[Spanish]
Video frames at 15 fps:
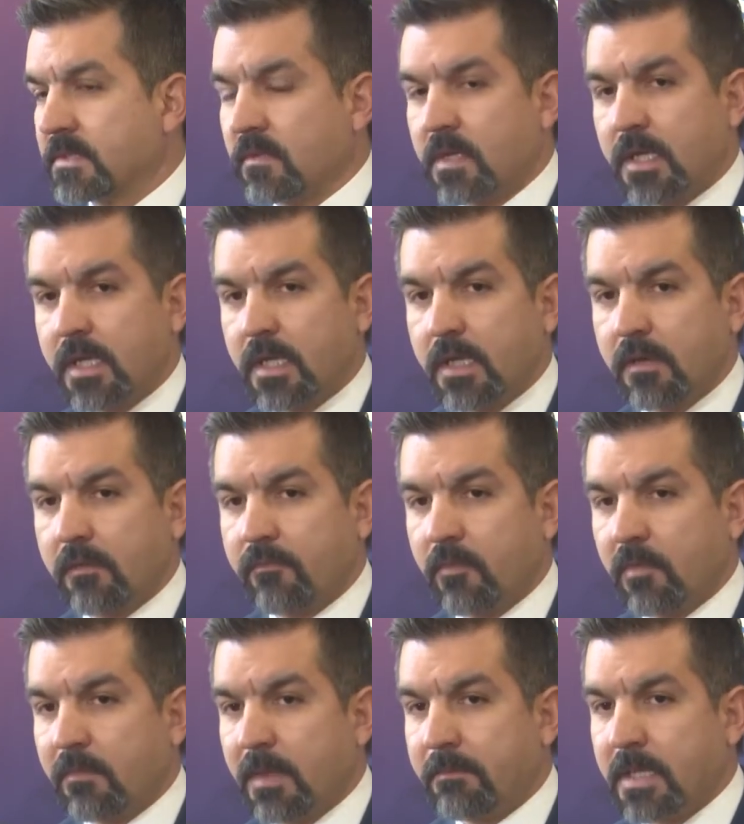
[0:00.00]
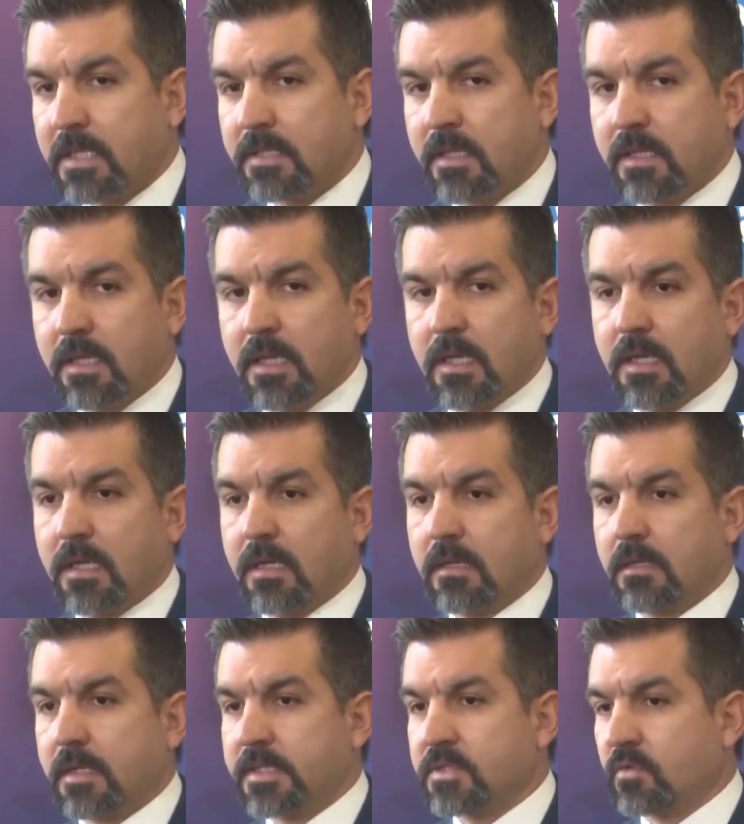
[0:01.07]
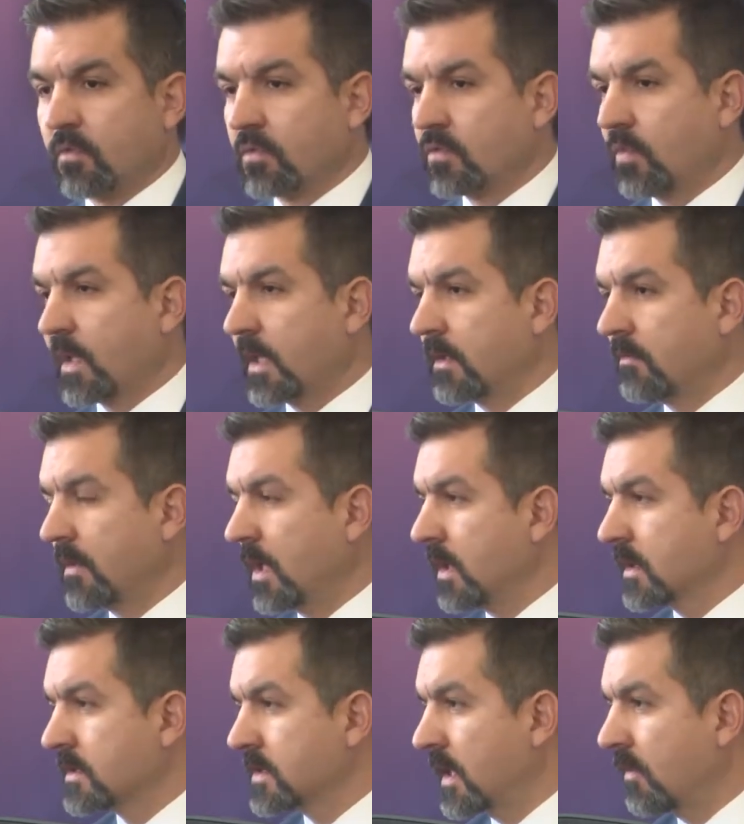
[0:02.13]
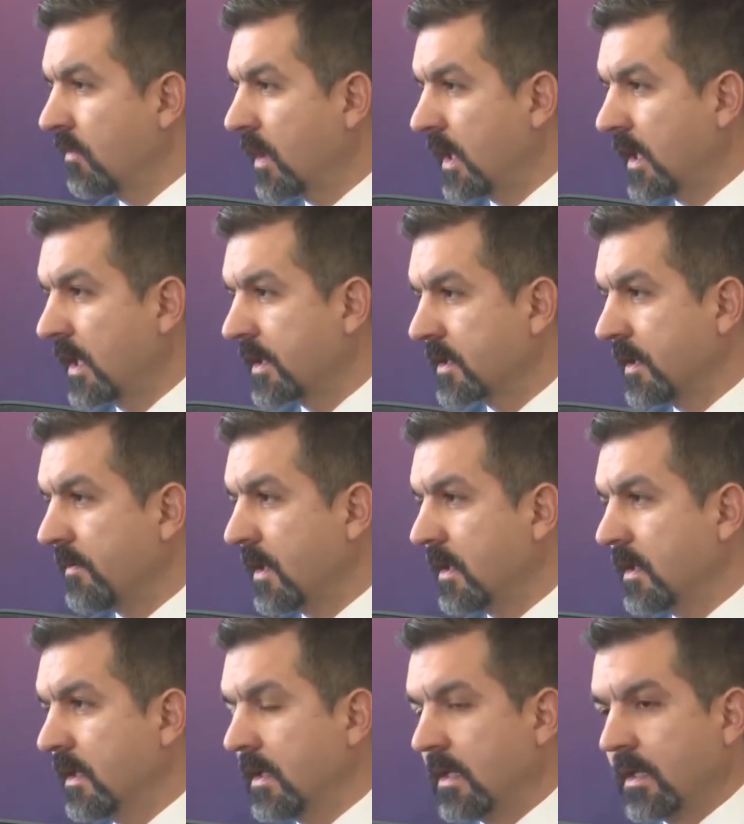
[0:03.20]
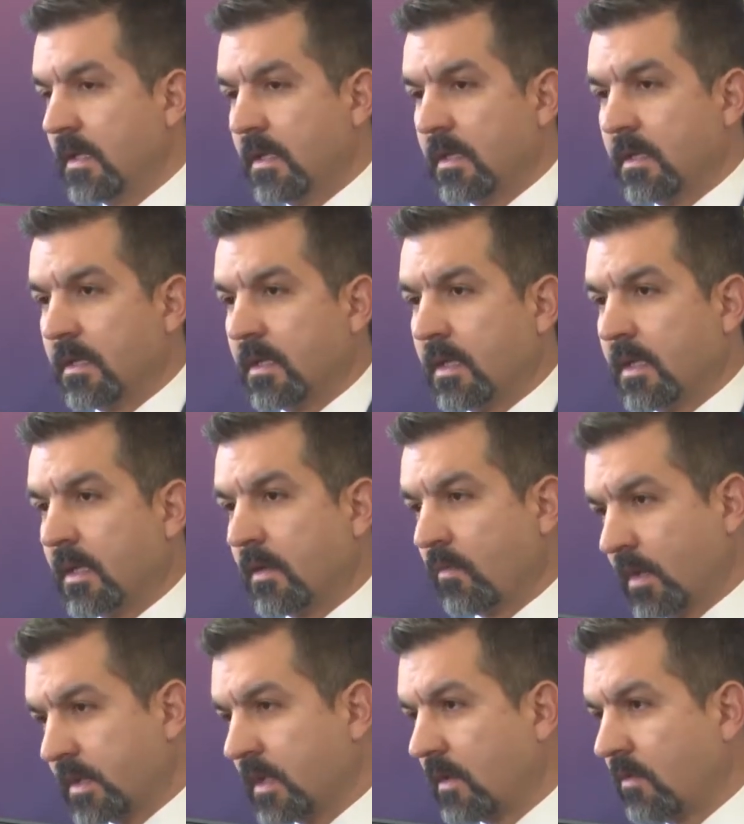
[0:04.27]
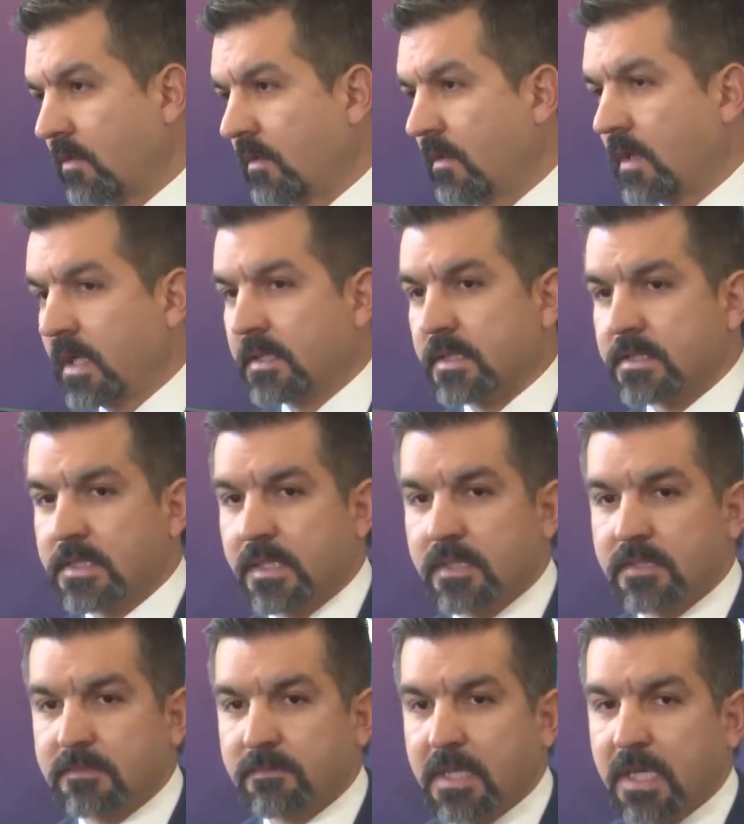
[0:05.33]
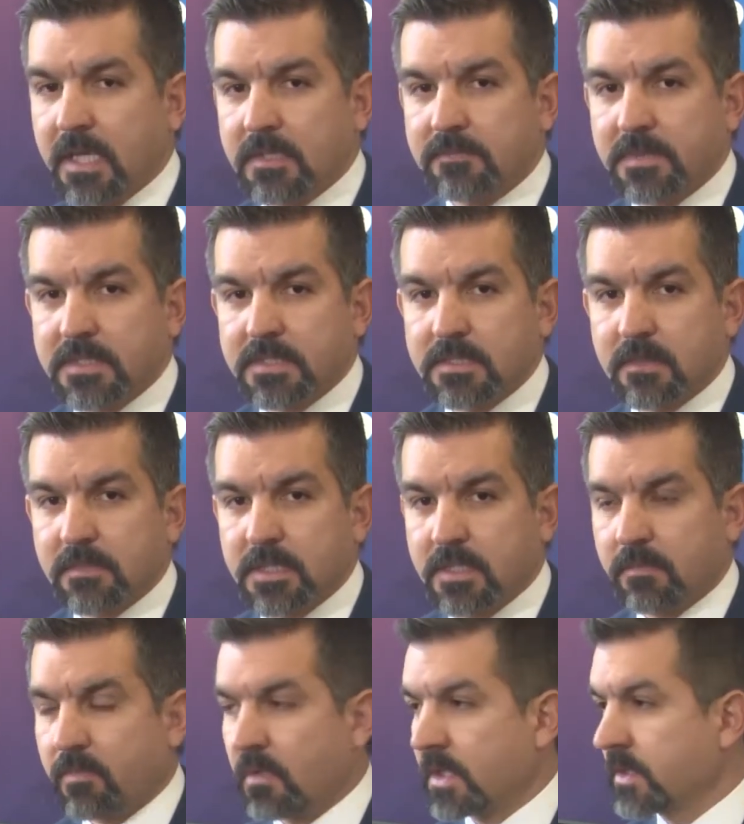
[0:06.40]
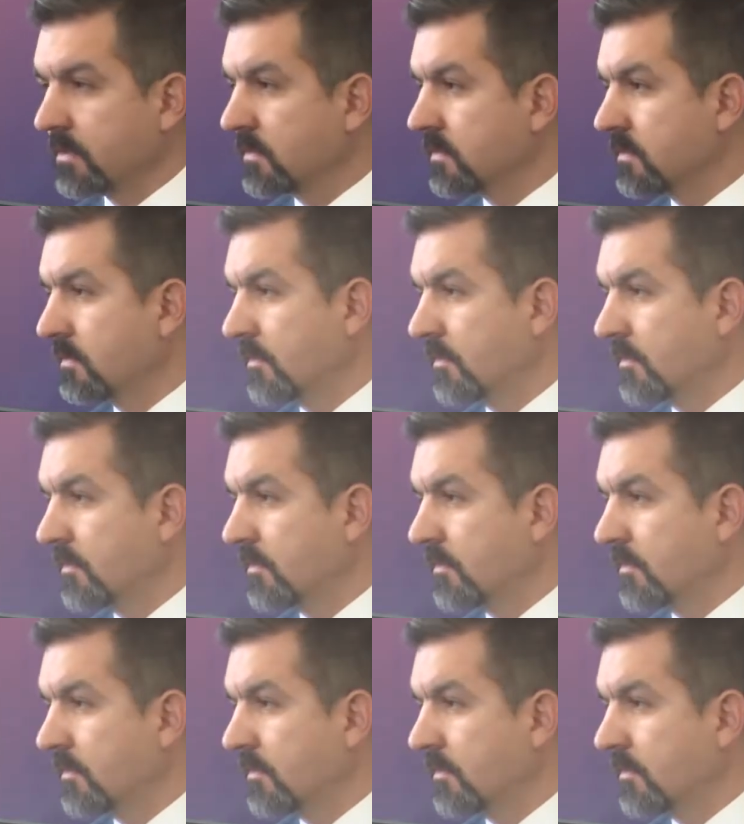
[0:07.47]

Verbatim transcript: persona que forma parte de la estructura de una célula delictiva. Eh, cuenta con antecedentes penales precisamente por hechos